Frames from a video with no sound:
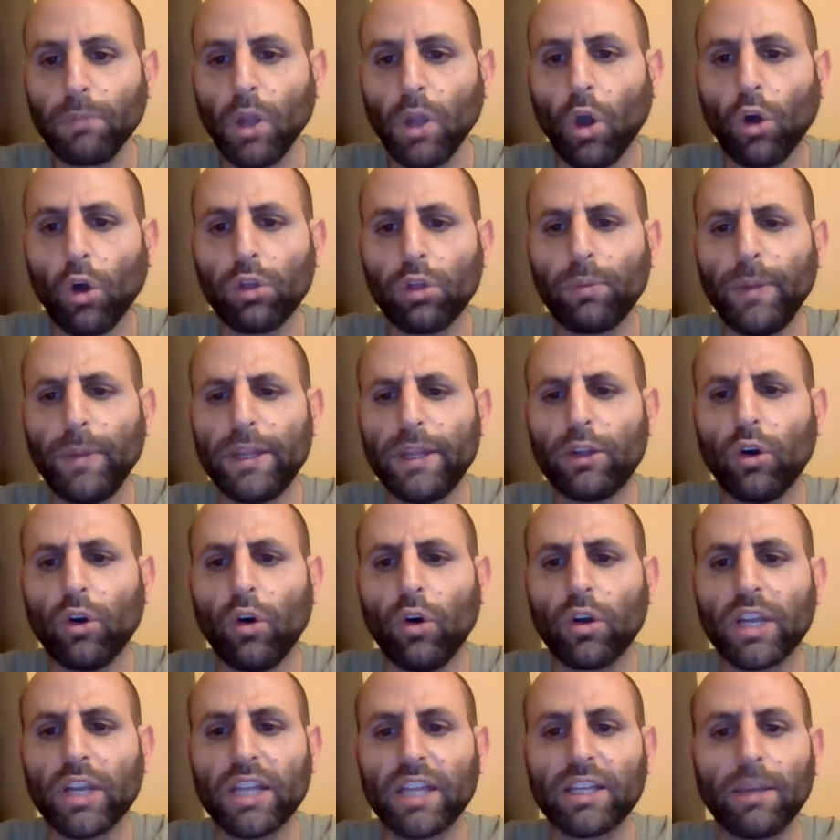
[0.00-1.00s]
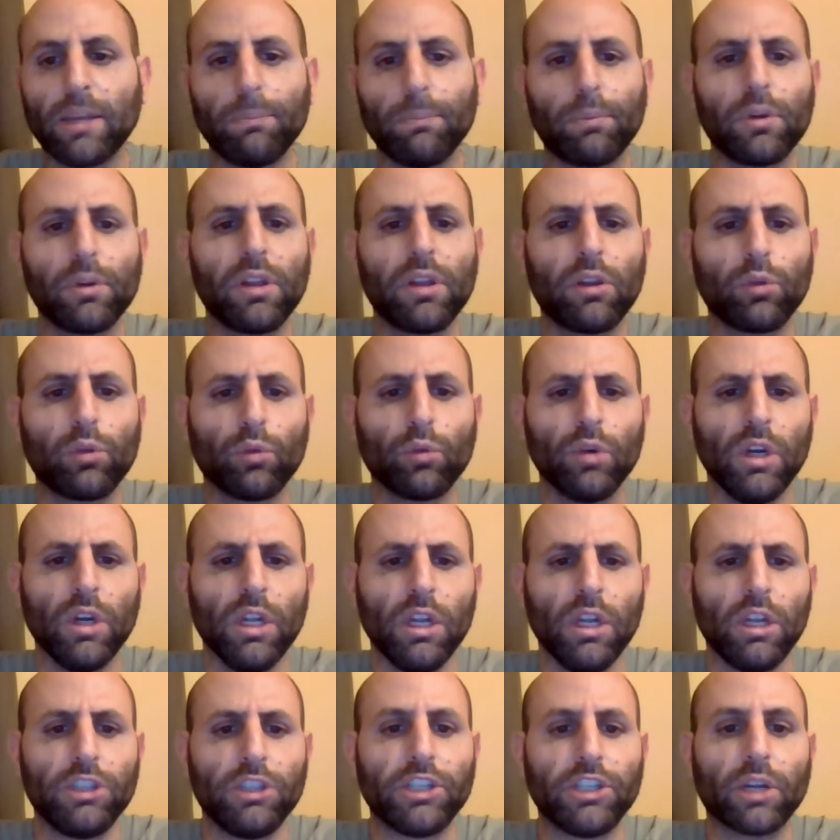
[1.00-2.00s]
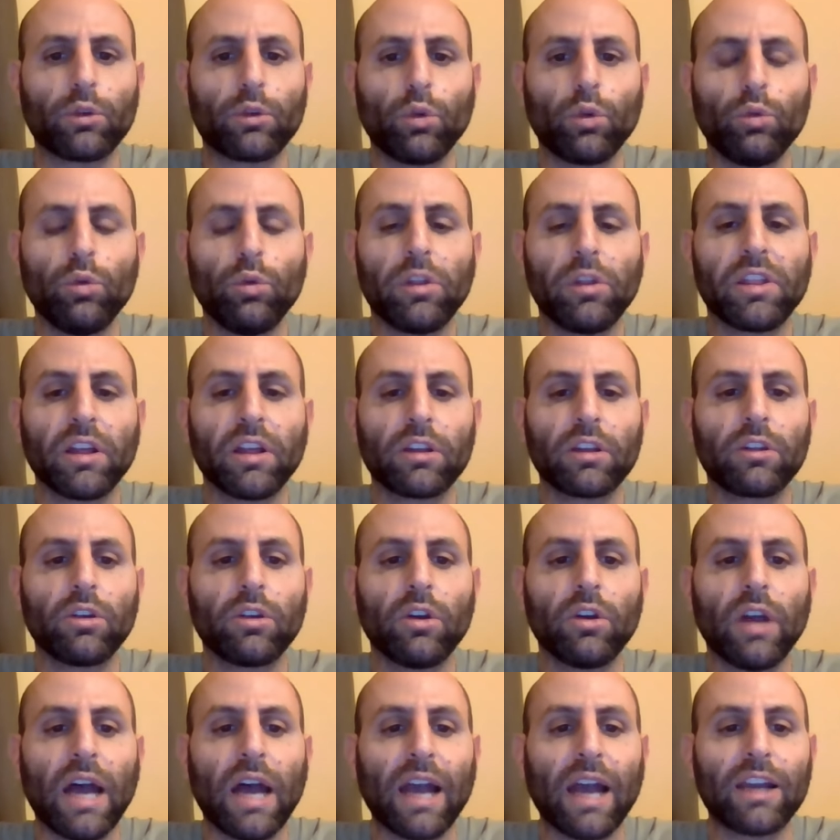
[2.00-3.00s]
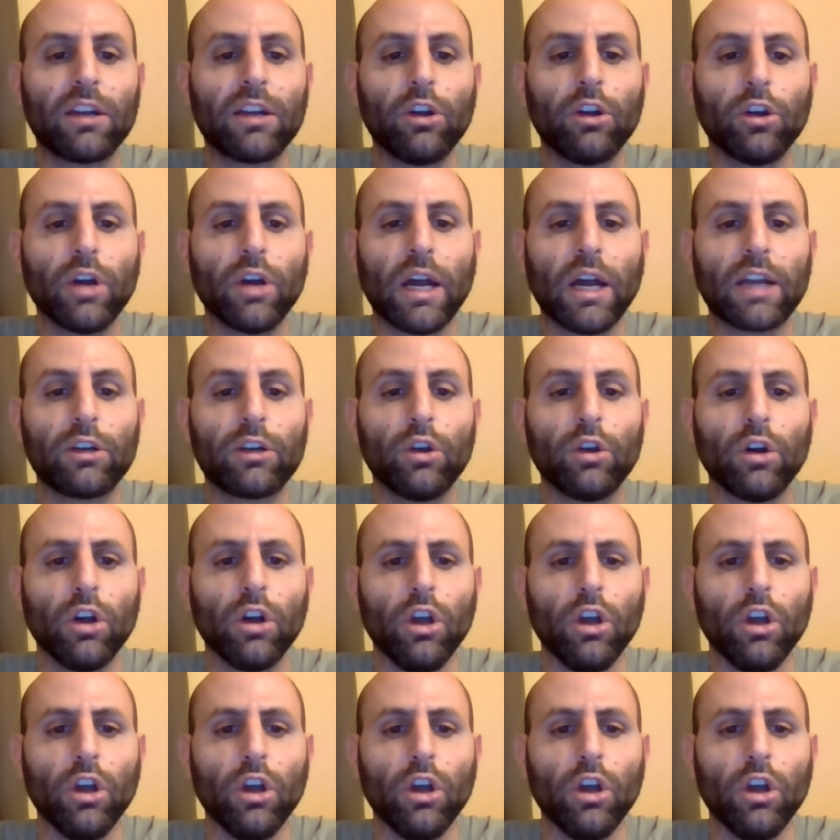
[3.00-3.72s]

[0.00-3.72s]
Ensuite, en quatrième position, j'ai retenu le 5, euh, Hagler. Hagler,